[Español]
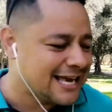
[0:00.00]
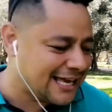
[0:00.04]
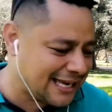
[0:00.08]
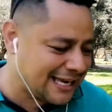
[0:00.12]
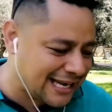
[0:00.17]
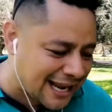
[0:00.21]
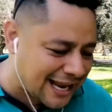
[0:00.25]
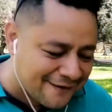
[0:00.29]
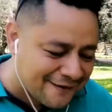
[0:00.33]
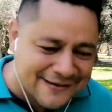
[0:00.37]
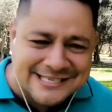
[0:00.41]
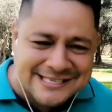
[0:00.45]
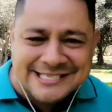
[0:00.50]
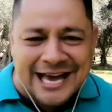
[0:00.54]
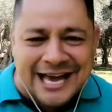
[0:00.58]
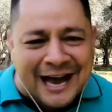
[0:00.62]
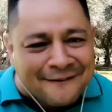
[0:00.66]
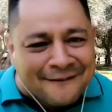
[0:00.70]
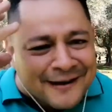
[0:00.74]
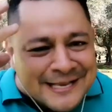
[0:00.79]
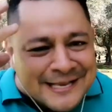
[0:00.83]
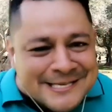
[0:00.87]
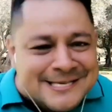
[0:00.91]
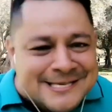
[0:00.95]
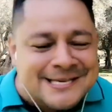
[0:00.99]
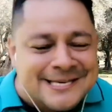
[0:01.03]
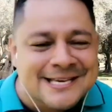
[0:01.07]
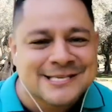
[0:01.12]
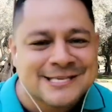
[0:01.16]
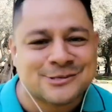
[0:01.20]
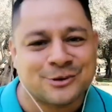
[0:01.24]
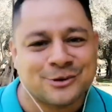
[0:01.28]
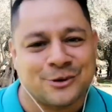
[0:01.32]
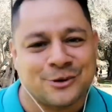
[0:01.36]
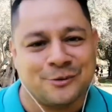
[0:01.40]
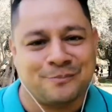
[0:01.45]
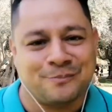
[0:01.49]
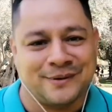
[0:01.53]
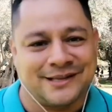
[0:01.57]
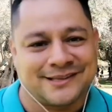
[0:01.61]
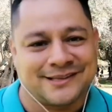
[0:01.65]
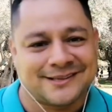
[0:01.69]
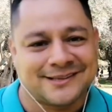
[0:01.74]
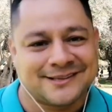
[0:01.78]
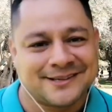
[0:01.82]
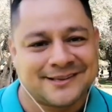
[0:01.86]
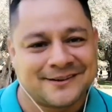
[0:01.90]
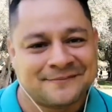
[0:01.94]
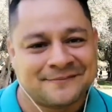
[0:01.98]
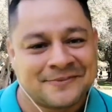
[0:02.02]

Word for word: Y la besaba allí en su copita.